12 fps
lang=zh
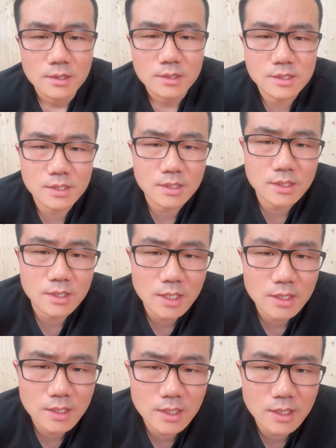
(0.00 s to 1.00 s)
呃，个
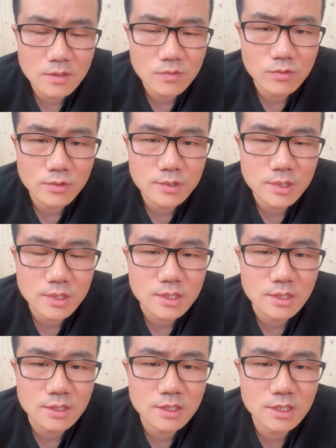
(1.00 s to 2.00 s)
人呢，他无论是
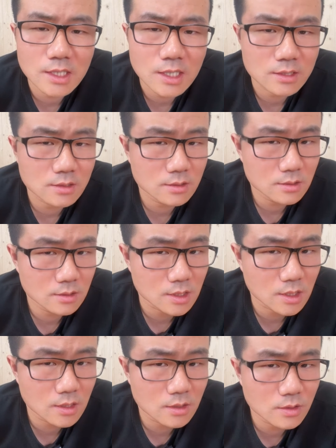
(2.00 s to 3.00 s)
形象还是自
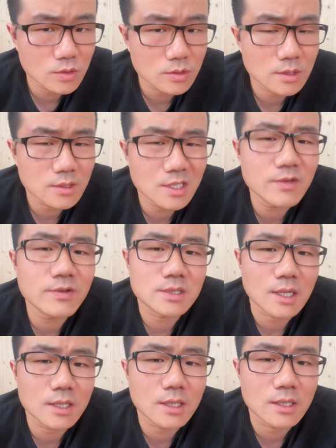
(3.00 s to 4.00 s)
己，就是因为
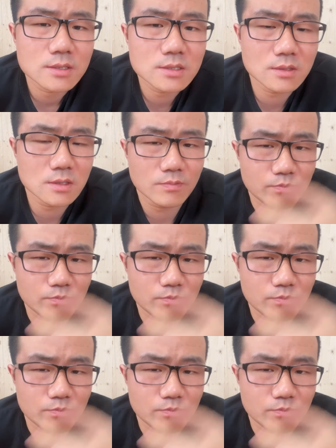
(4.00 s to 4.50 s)
啥呢？这是